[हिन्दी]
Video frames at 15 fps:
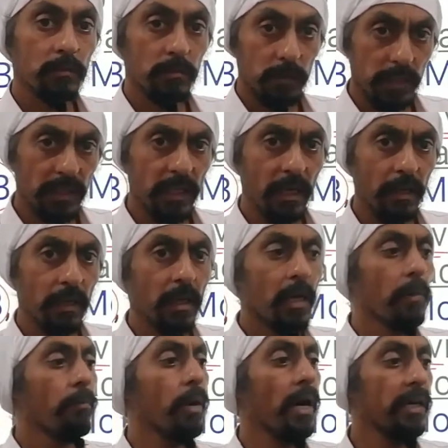ठीक है
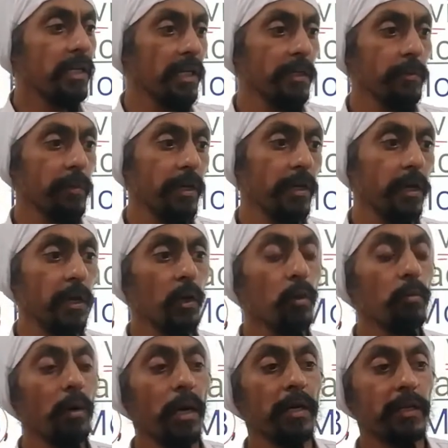मार्केट में गए
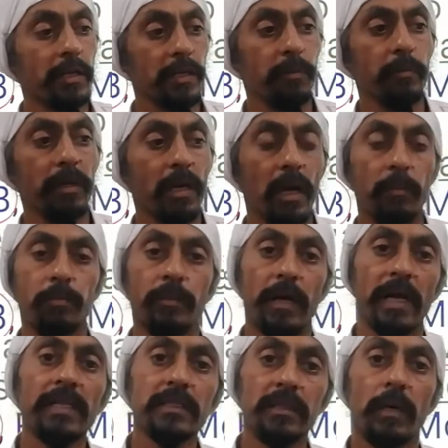हो मार्केट में आप
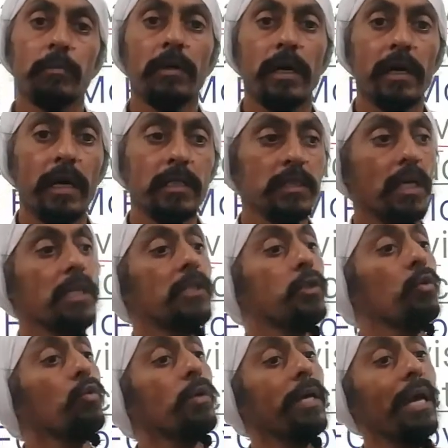प्राइस कम करना
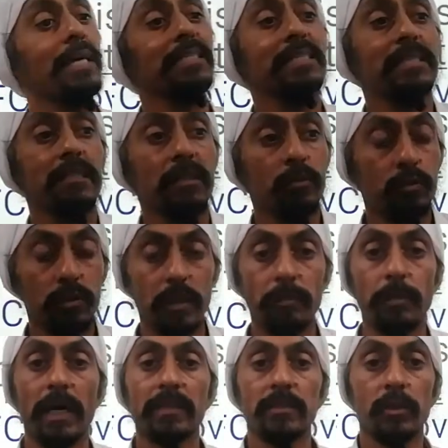चाहते हो कैसे उससे
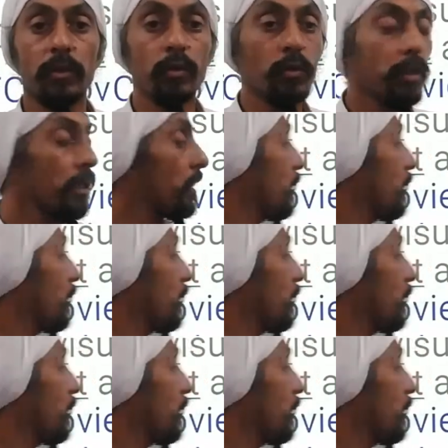बात करोगे